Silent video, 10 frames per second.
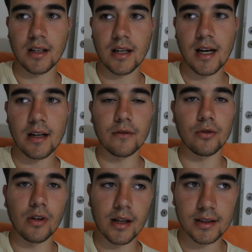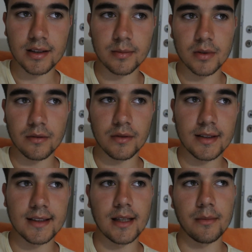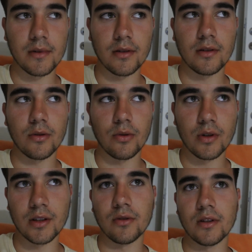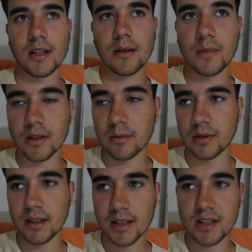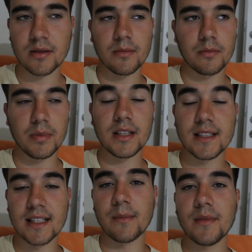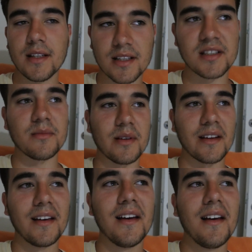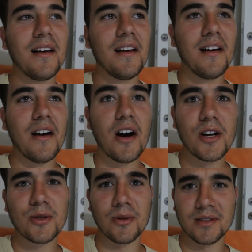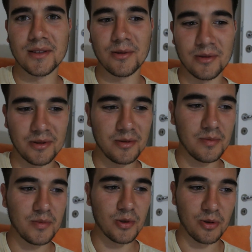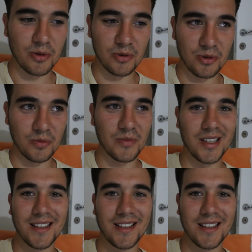Her video attığımda izlenme oranı olarak 1000 aboneyi geç 1000 izlenmeyi geçirmek. Ah çok hızlı konuştum, çok konuştum.